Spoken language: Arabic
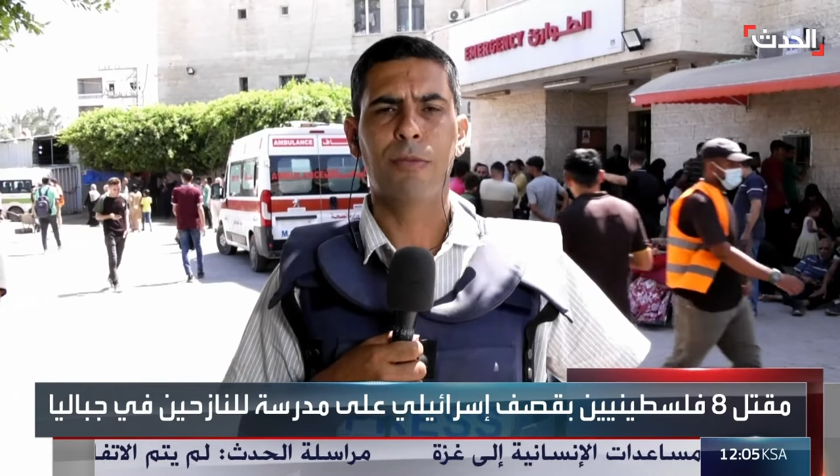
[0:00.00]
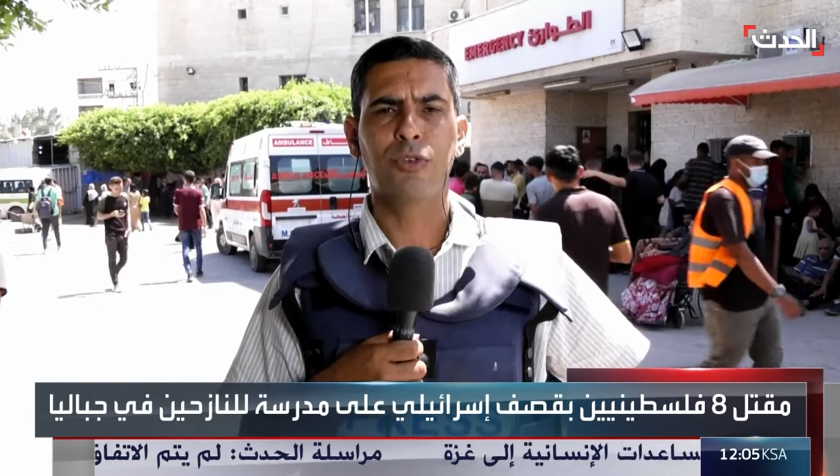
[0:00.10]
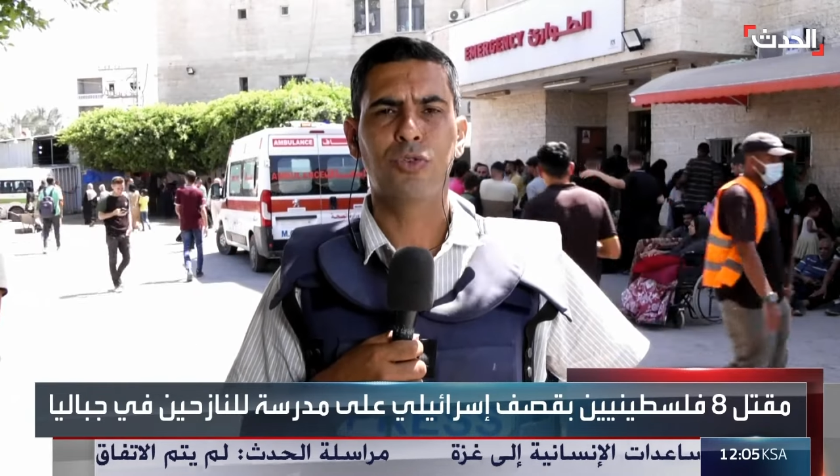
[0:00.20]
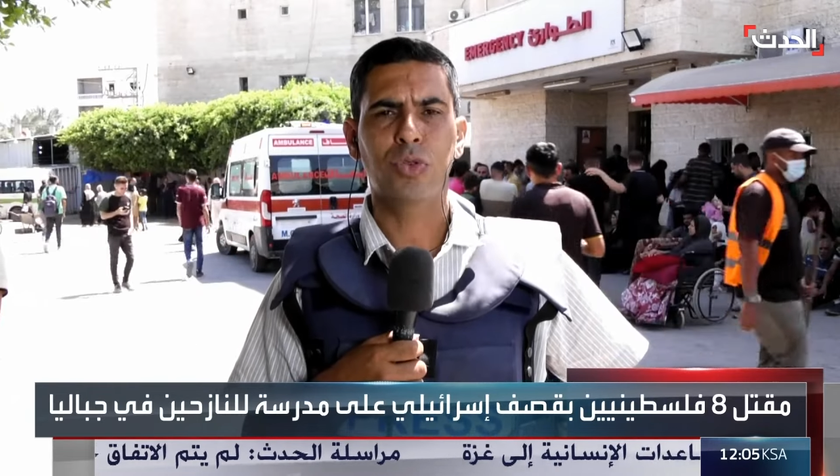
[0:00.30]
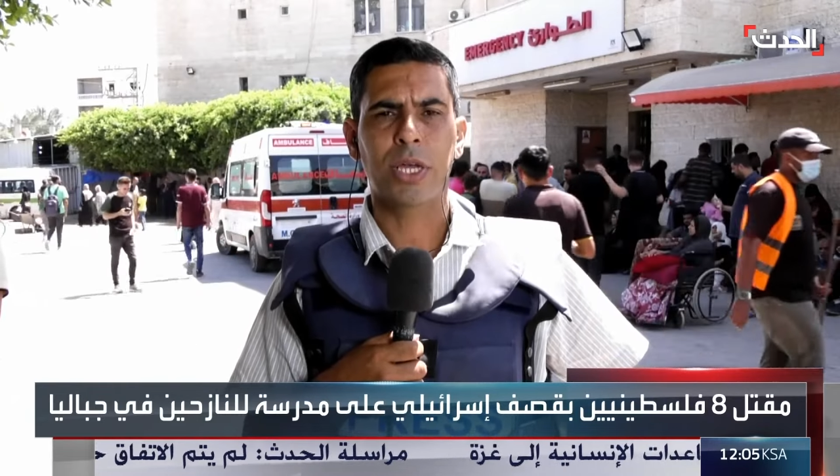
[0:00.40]

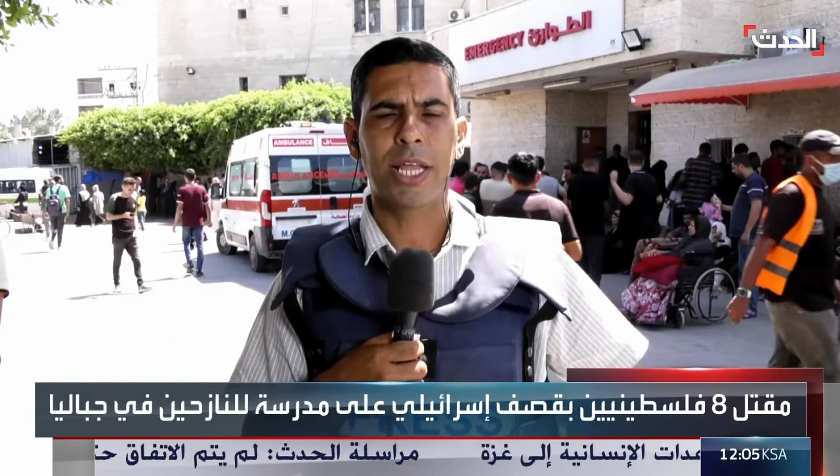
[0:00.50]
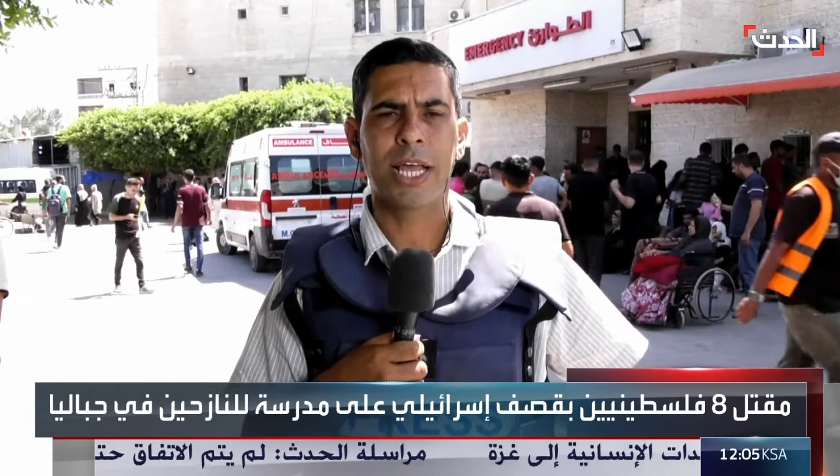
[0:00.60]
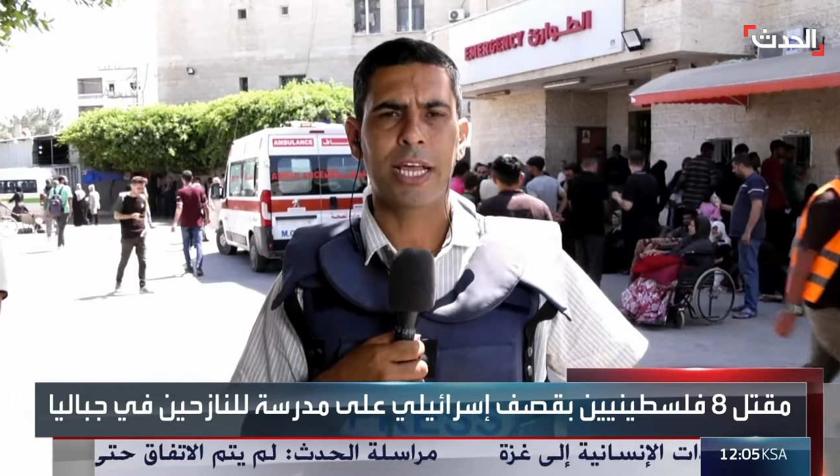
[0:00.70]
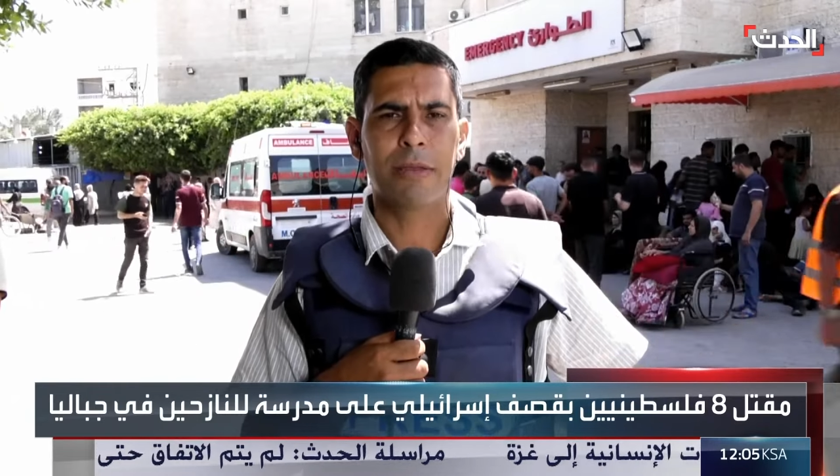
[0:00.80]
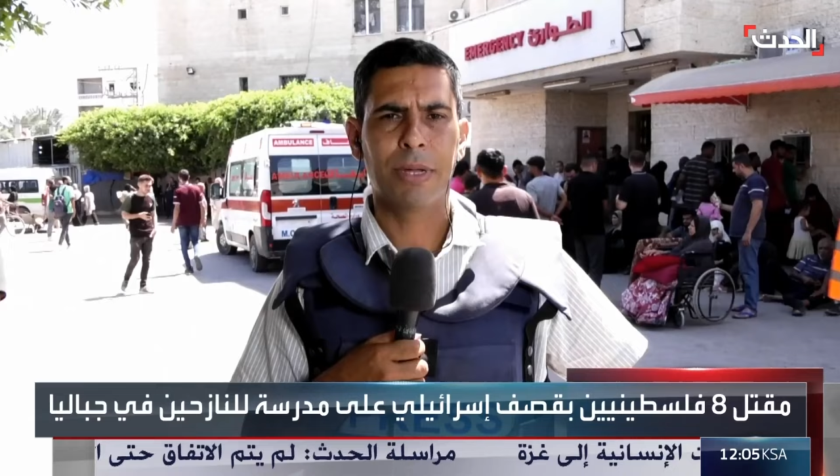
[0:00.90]
موجودة
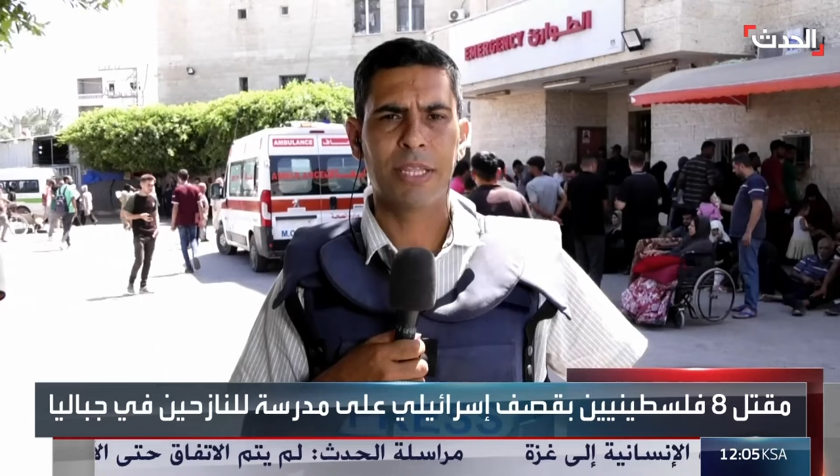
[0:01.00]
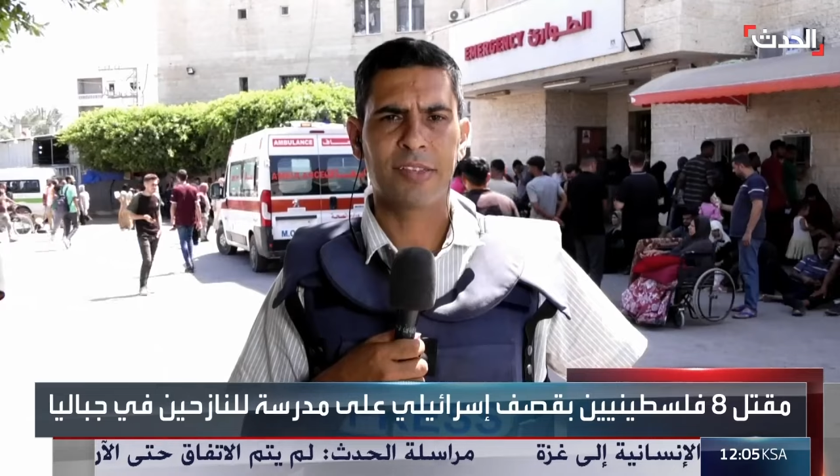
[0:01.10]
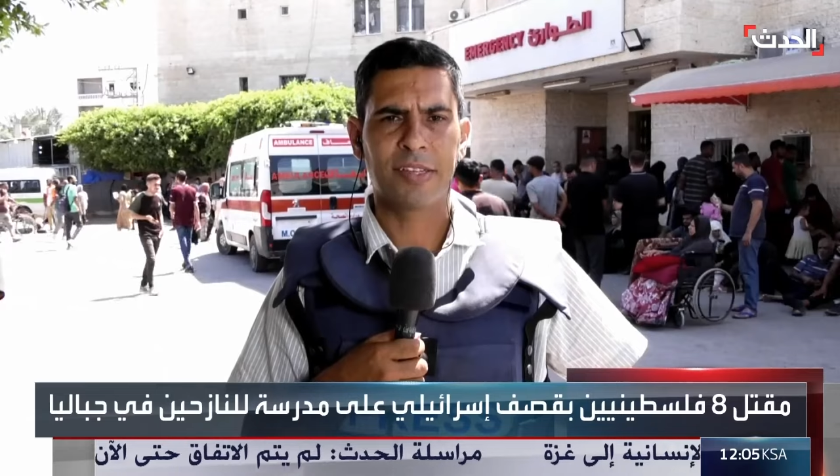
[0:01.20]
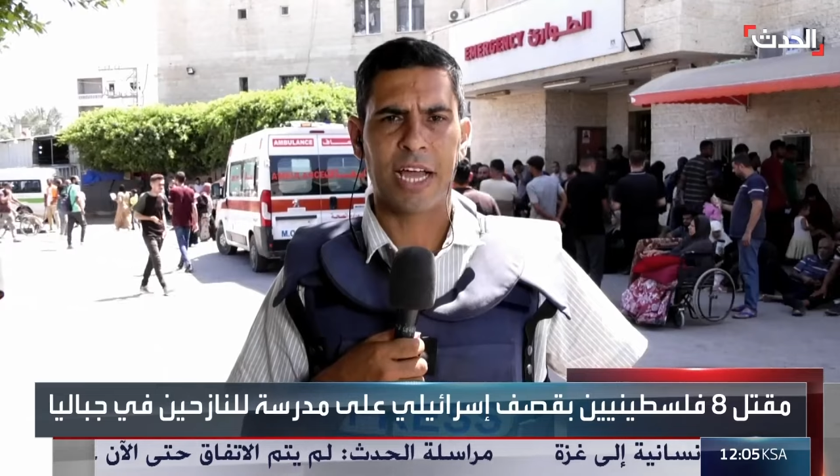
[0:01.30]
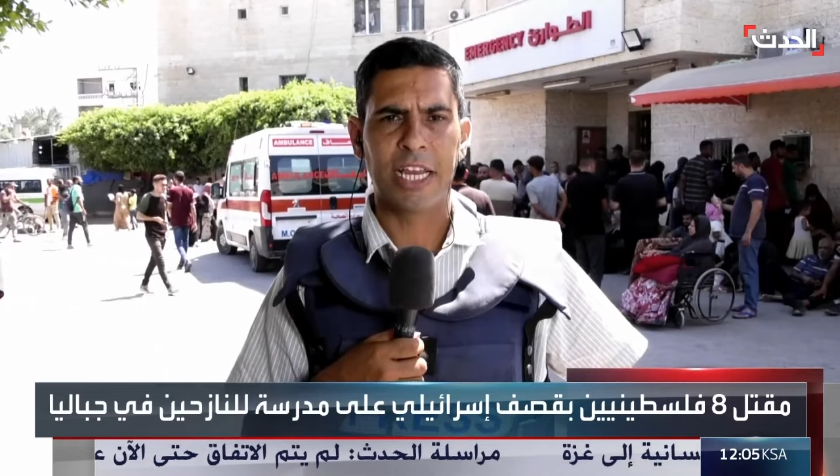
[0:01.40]
داخل مدرسة